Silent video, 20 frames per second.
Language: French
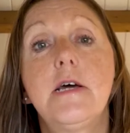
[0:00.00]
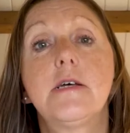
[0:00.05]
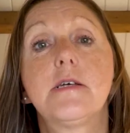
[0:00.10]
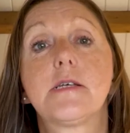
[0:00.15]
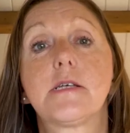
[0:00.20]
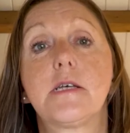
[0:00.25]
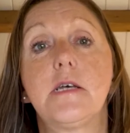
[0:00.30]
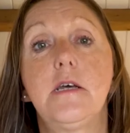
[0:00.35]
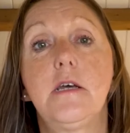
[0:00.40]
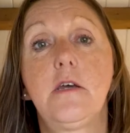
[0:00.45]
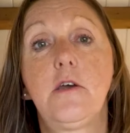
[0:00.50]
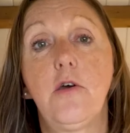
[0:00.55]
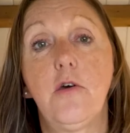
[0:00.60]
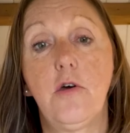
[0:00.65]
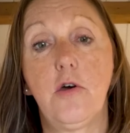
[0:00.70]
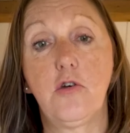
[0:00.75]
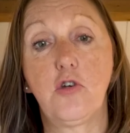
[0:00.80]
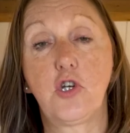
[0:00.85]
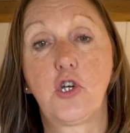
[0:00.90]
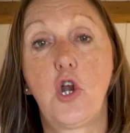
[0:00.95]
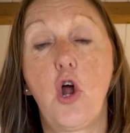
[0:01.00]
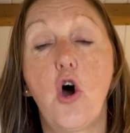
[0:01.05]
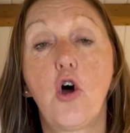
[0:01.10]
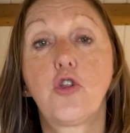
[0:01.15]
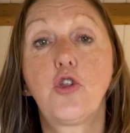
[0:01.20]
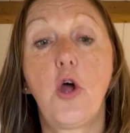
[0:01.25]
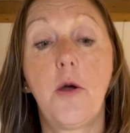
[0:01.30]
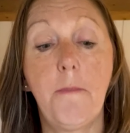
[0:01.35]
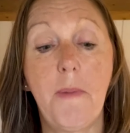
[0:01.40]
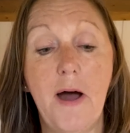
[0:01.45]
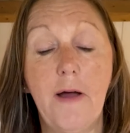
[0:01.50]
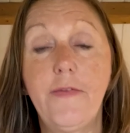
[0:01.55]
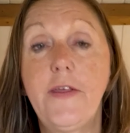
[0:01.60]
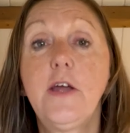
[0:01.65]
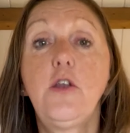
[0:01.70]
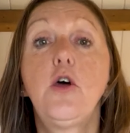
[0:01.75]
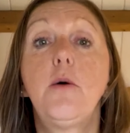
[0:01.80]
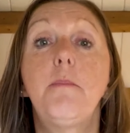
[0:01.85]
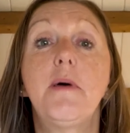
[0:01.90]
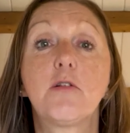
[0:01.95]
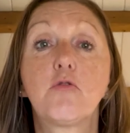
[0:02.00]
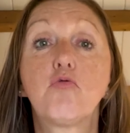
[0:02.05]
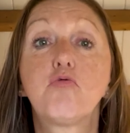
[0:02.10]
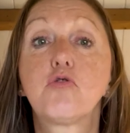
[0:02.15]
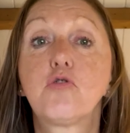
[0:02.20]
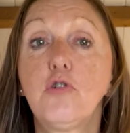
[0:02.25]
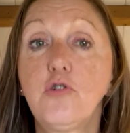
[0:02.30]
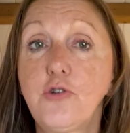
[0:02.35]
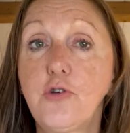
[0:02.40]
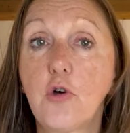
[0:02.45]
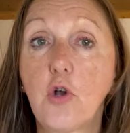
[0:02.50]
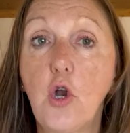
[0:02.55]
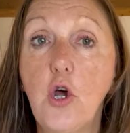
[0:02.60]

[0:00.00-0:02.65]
c'est que je leur demandais de mettre tout ça sur le